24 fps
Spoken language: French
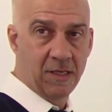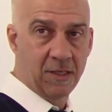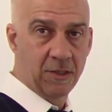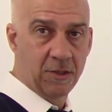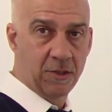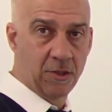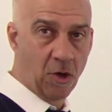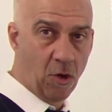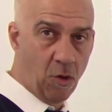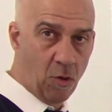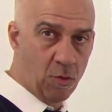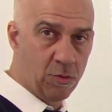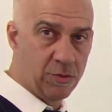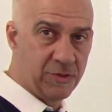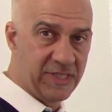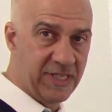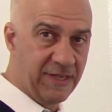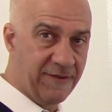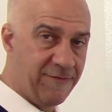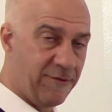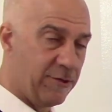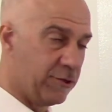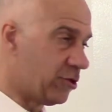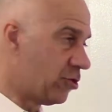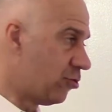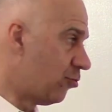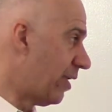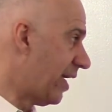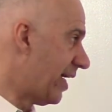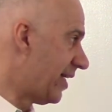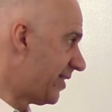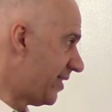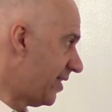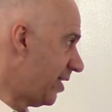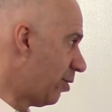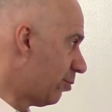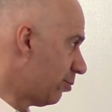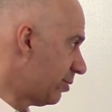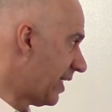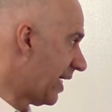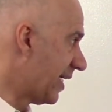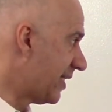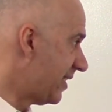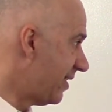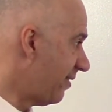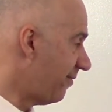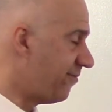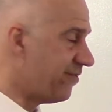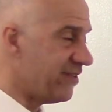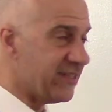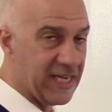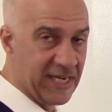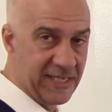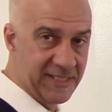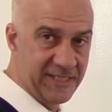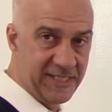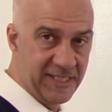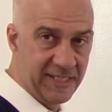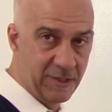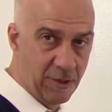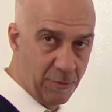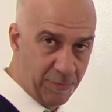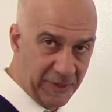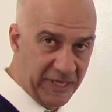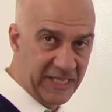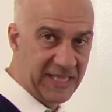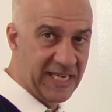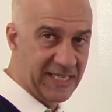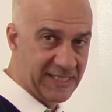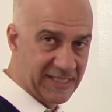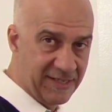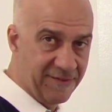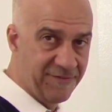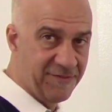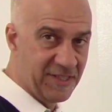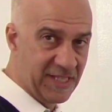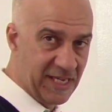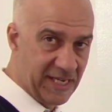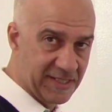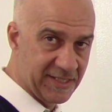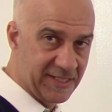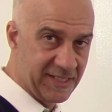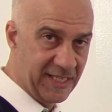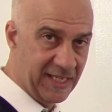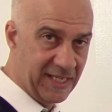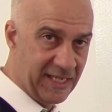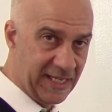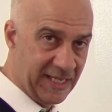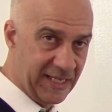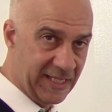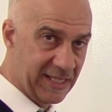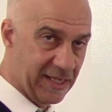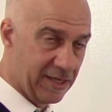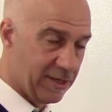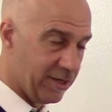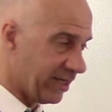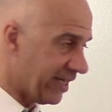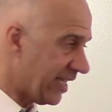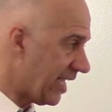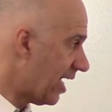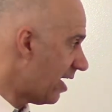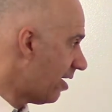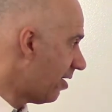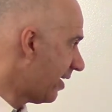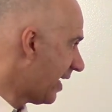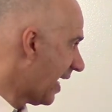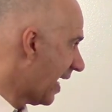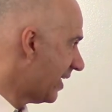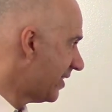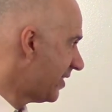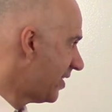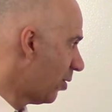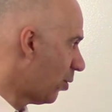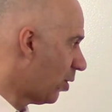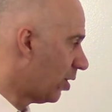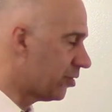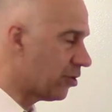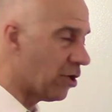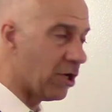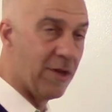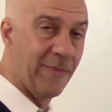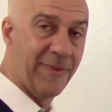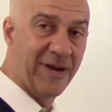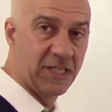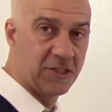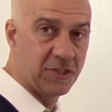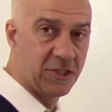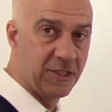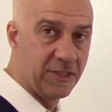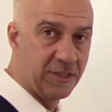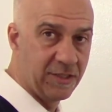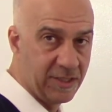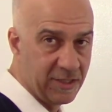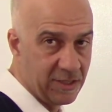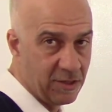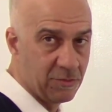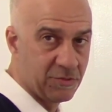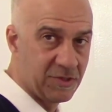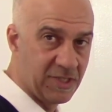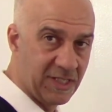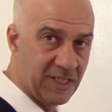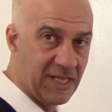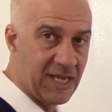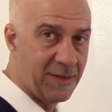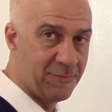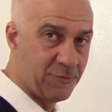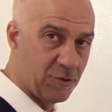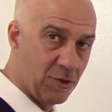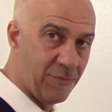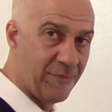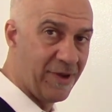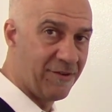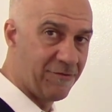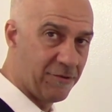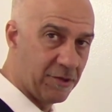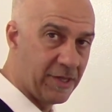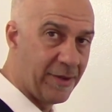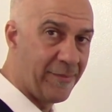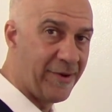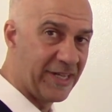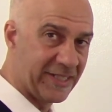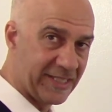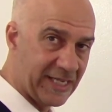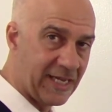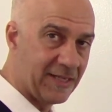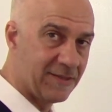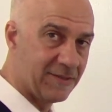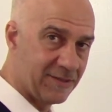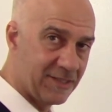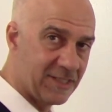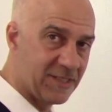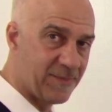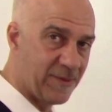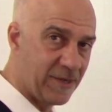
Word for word: causent des fluctuations d'actifs financiers, de prix d'actifs financiers et de réallocation entre les marchés. Et donc, c'est absolument fondamental, n'est-ce